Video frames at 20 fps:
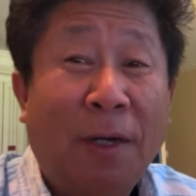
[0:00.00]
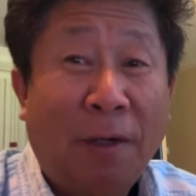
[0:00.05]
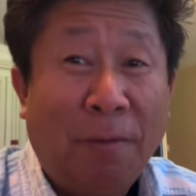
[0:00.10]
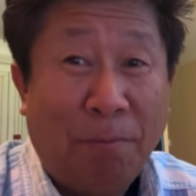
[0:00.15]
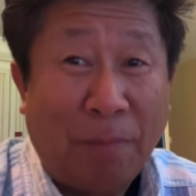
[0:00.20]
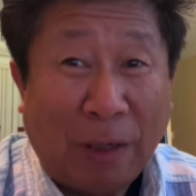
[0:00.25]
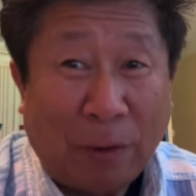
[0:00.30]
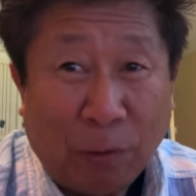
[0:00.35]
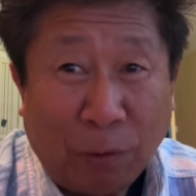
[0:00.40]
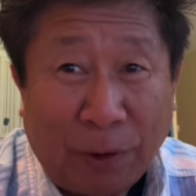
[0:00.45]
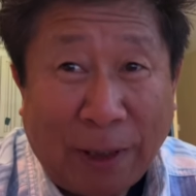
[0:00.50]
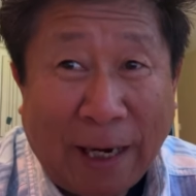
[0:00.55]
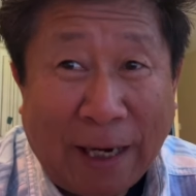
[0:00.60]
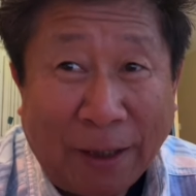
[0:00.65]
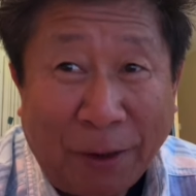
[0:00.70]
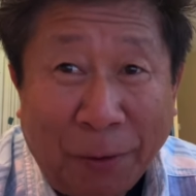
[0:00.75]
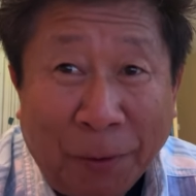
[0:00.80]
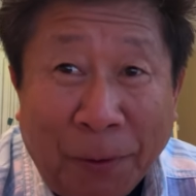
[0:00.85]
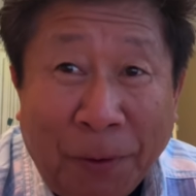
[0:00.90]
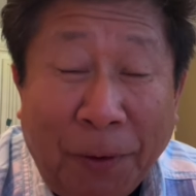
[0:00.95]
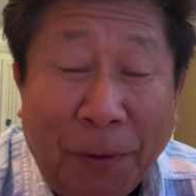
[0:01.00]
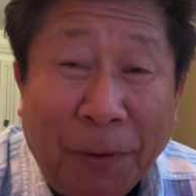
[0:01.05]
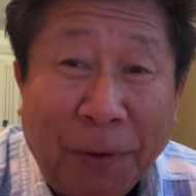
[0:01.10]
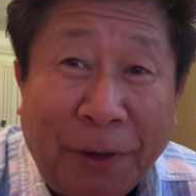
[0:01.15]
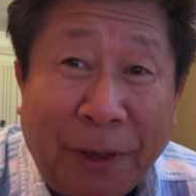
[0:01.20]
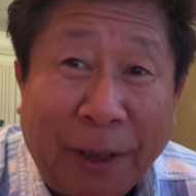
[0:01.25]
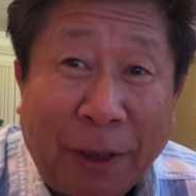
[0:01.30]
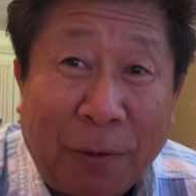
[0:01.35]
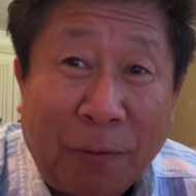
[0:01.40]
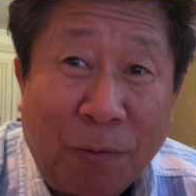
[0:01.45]
mà cô thả nó nó
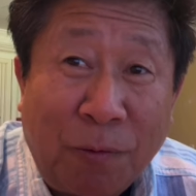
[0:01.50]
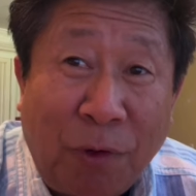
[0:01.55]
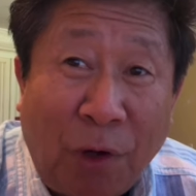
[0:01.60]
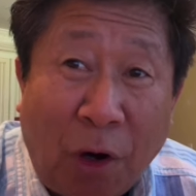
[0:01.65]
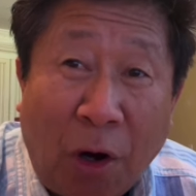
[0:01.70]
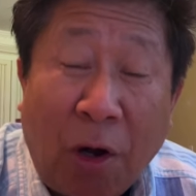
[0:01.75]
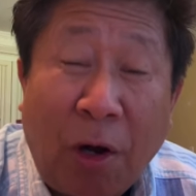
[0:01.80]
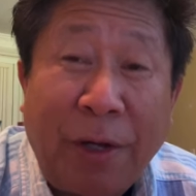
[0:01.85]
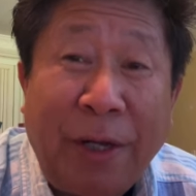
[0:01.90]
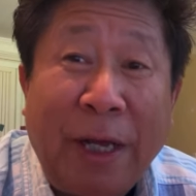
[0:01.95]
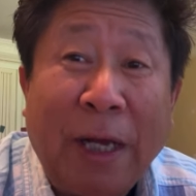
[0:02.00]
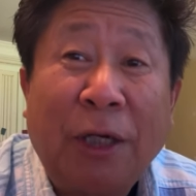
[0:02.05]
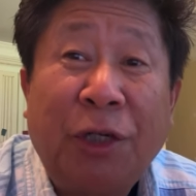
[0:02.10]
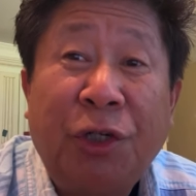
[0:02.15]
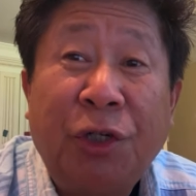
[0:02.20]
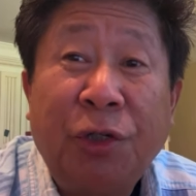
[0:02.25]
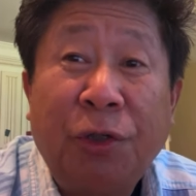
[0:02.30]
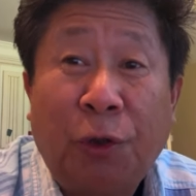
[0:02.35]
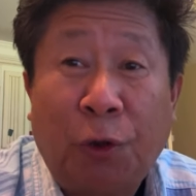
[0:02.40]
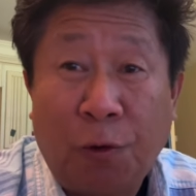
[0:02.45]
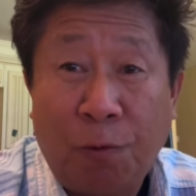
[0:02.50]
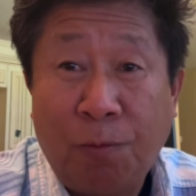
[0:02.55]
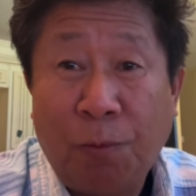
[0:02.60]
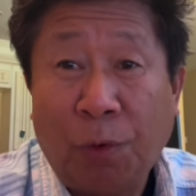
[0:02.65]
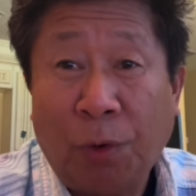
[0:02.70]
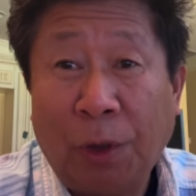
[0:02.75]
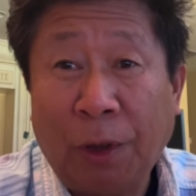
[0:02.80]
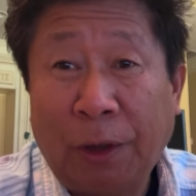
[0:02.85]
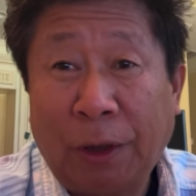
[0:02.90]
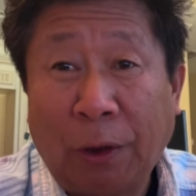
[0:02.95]
chỉ cũng nó nha chữ từ
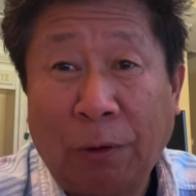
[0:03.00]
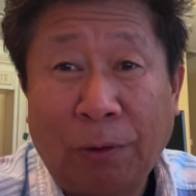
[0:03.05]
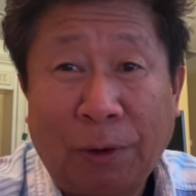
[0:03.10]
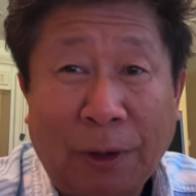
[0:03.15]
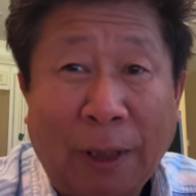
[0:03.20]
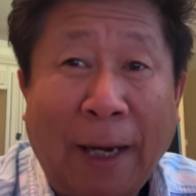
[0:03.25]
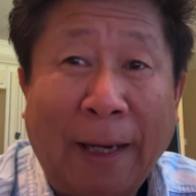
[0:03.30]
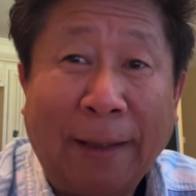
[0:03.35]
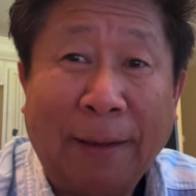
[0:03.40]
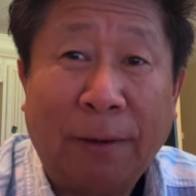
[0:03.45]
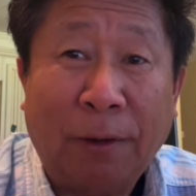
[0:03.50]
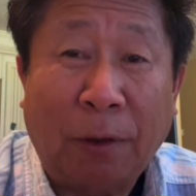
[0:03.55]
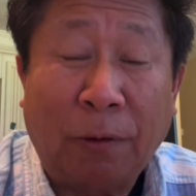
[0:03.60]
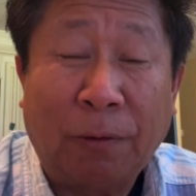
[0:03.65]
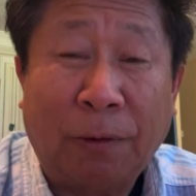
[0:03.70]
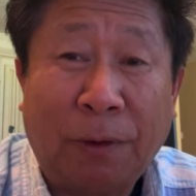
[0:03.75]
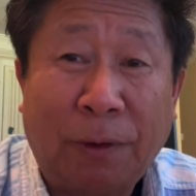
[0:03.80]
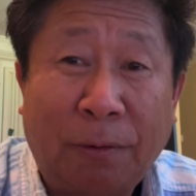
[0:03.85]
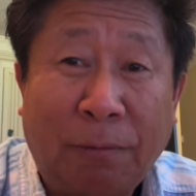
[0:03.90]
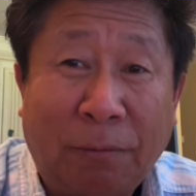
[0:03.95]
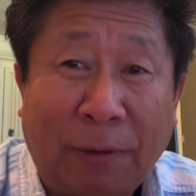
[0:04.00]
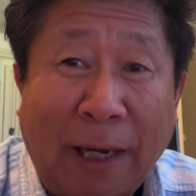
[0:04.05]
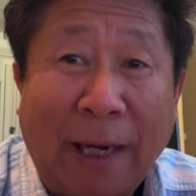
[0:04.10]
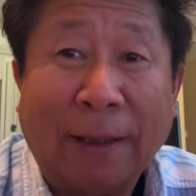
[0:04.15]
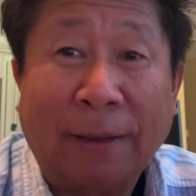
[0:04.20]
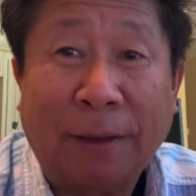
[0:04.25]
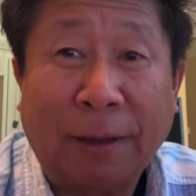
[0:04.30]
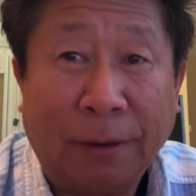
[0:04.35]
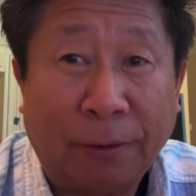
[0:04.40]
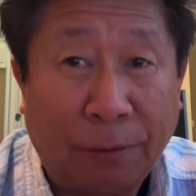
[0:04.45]
mỏ tao thả tao thả
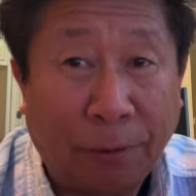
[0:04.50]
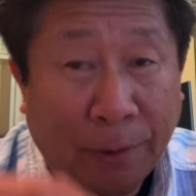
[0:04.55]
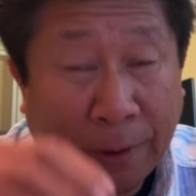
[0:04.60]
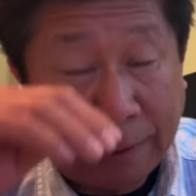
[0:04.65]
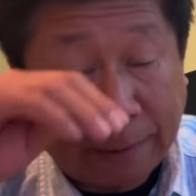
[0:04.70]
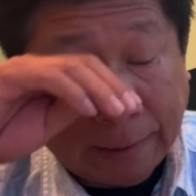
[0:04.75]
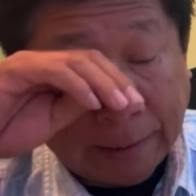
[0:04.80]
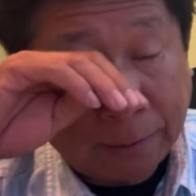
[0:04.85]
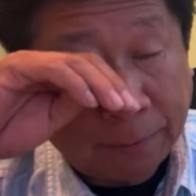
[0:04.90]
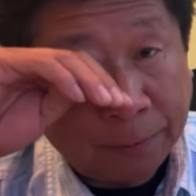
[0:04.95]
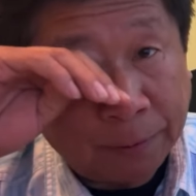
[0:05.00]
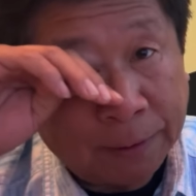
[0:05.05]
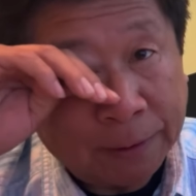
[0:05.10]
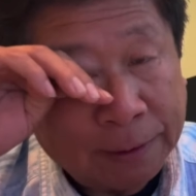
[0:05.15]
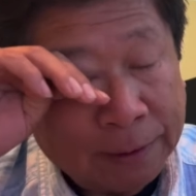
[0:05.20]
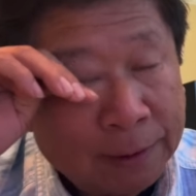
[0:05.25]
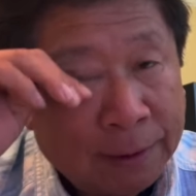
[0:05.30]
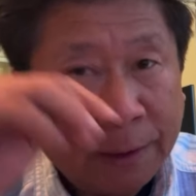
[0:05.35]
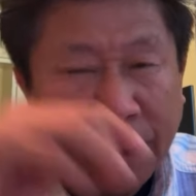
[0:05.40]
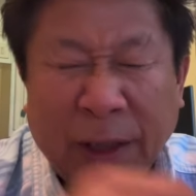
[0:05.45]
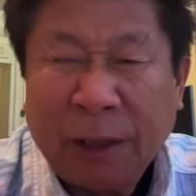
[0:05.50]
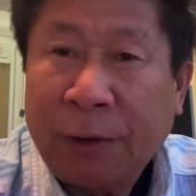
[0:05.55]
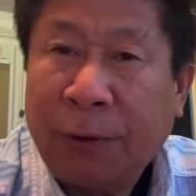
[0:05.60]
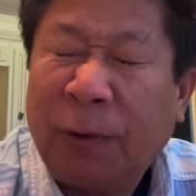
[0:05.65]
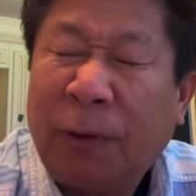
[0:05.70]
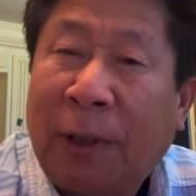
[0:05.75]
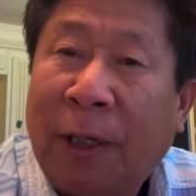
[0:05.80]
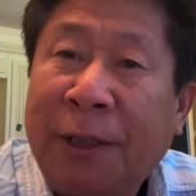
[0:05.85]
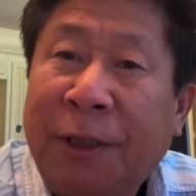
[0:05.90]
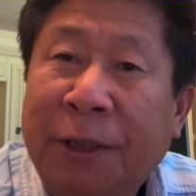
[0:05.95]
tờ to hạt ta cọ
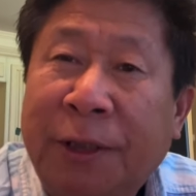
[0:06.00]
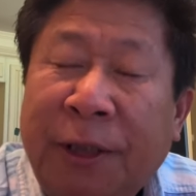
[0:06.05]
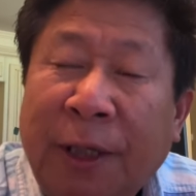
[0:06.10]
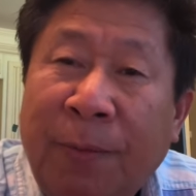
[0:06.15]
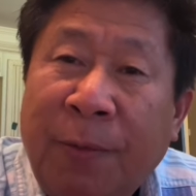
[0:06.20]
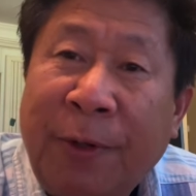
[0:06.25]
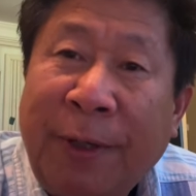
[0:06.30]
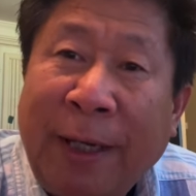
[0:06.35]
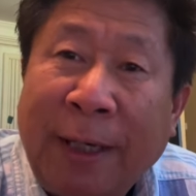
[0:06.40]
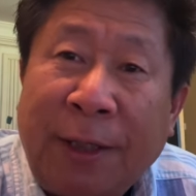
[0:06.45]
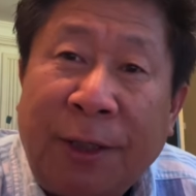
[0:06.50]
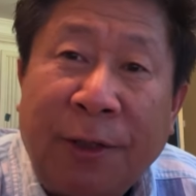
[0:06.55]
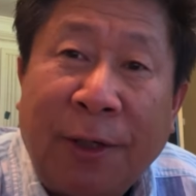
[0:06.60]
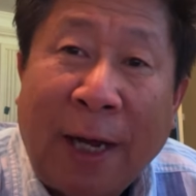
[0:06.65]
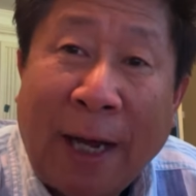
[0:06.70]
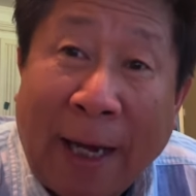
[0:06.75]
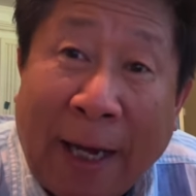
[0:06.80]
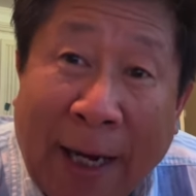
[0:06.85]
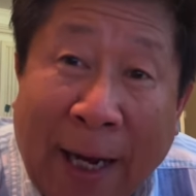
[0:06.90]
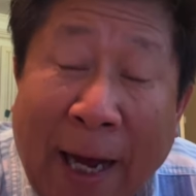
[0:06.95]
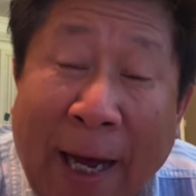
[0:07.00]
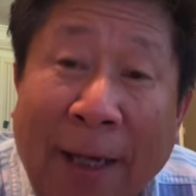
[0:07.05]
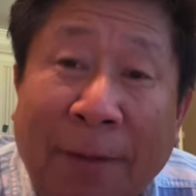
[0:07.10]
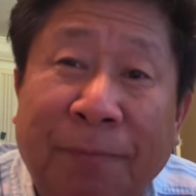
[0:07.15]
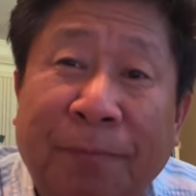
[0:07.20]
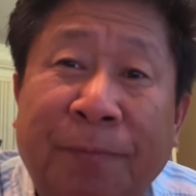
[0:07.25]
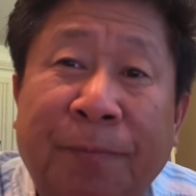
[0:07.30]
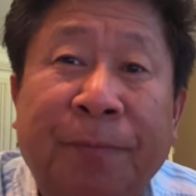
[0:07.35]
rất là chỉ sao nha chữ hà hà